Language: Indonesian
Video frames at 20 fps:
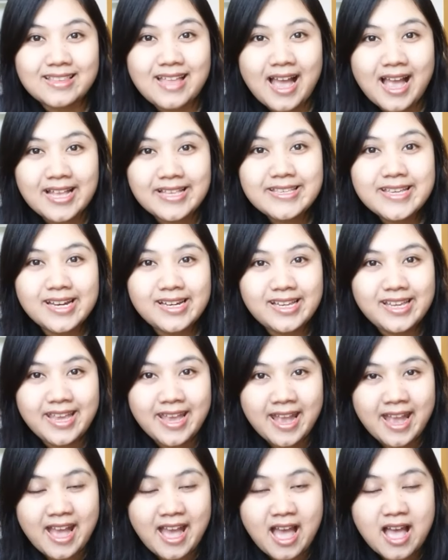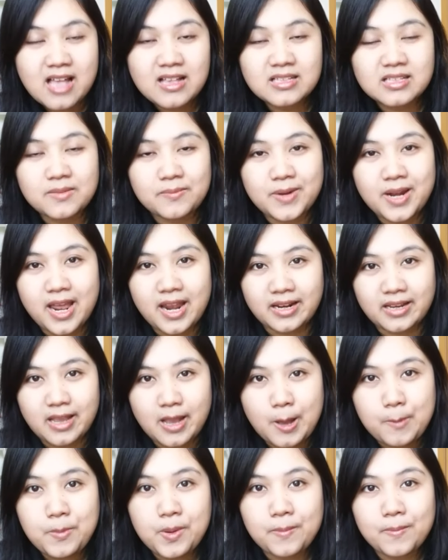cerita aja nih ya,
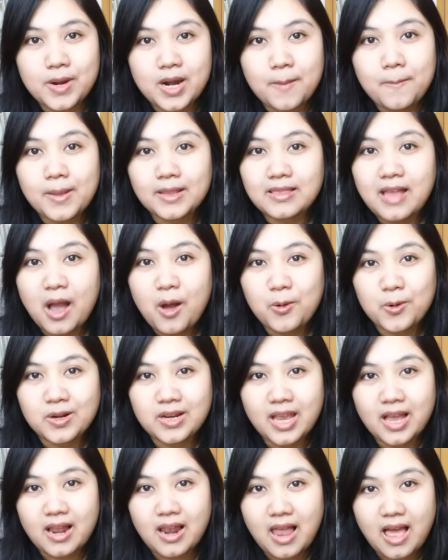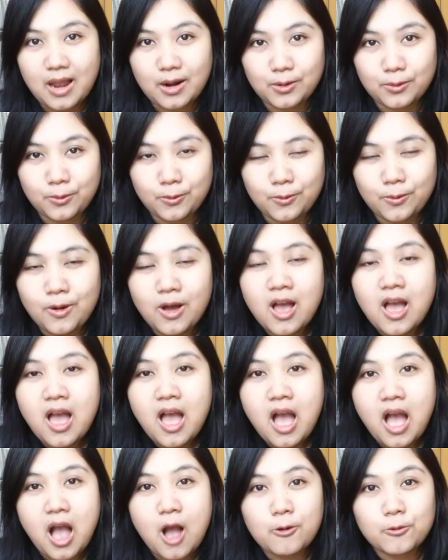sebenarnya beberapa tahun yang lalu
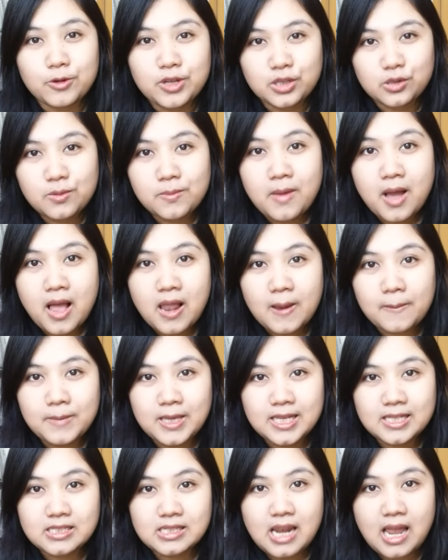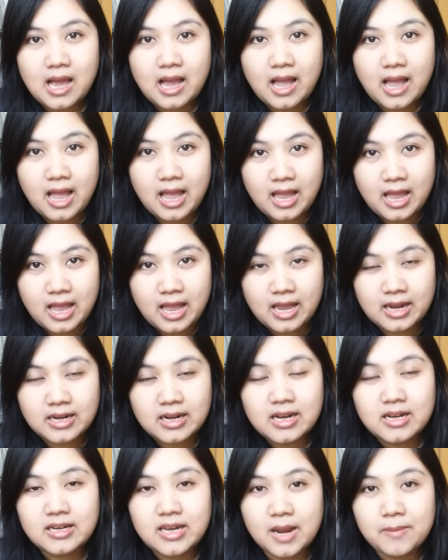aku itu mengalami
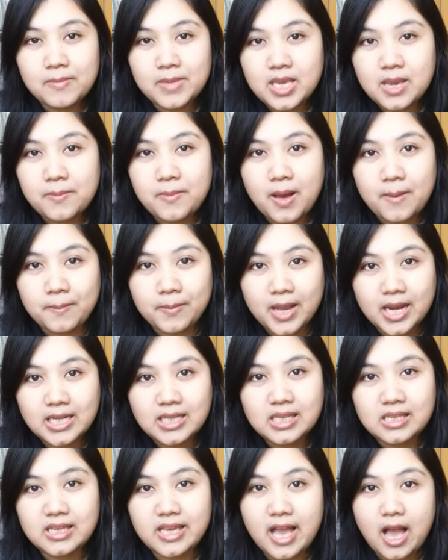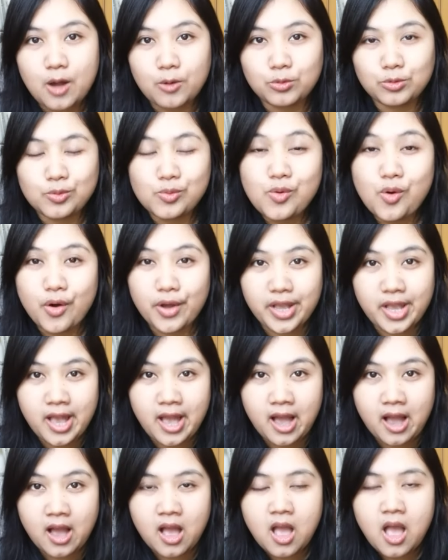kecelakaan dan menyebabkan gigi aku tuh
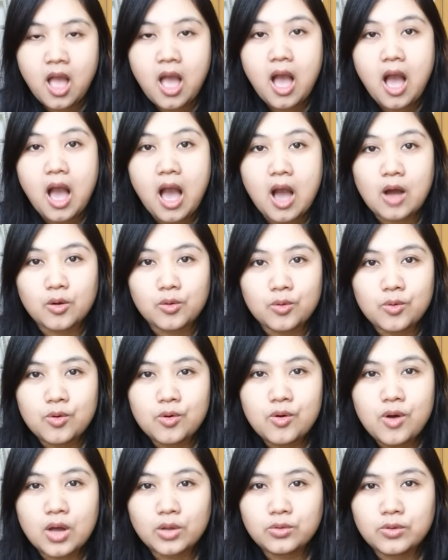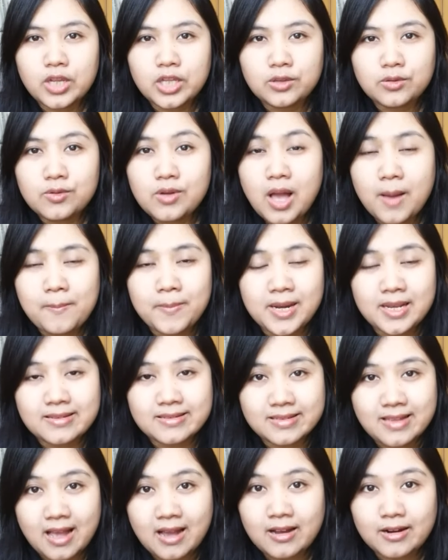goyang. Aku waktu itu nggak
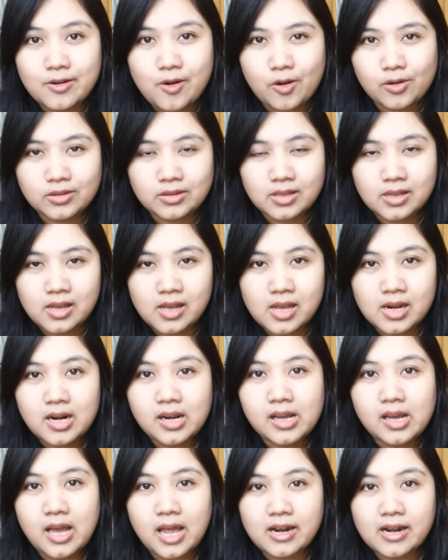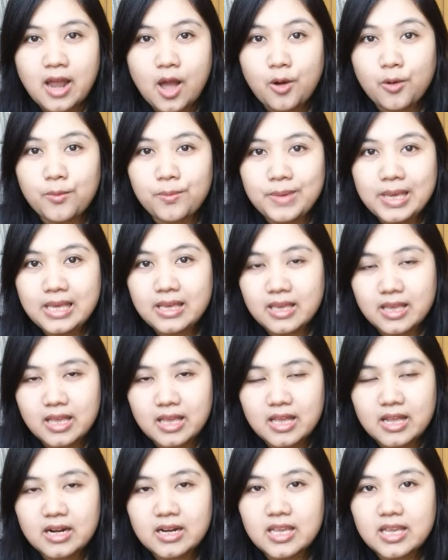periksa ke dokter karena aku
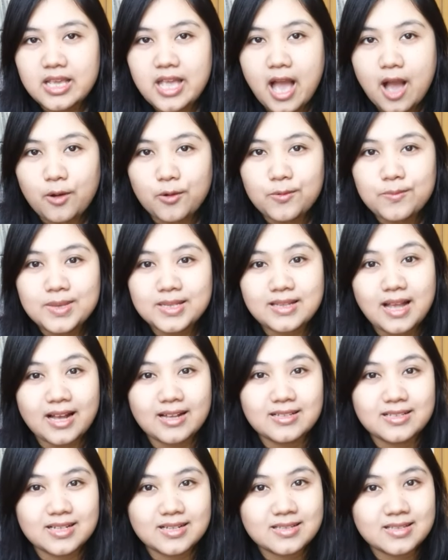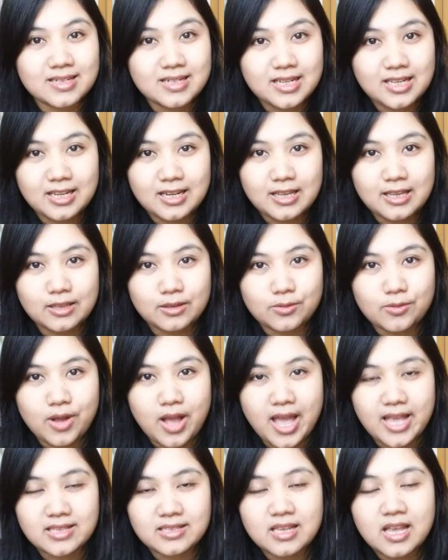pikir gigi aku bisa kencang sendiri gitu
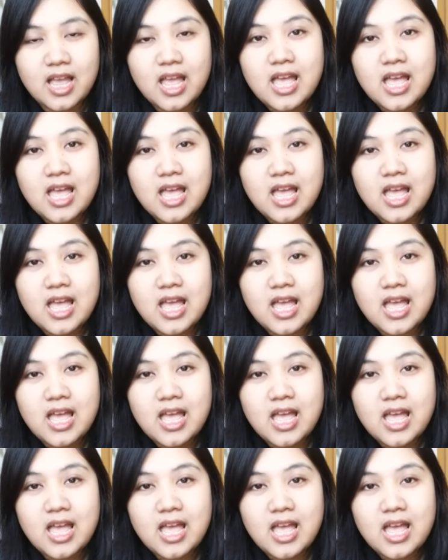guys.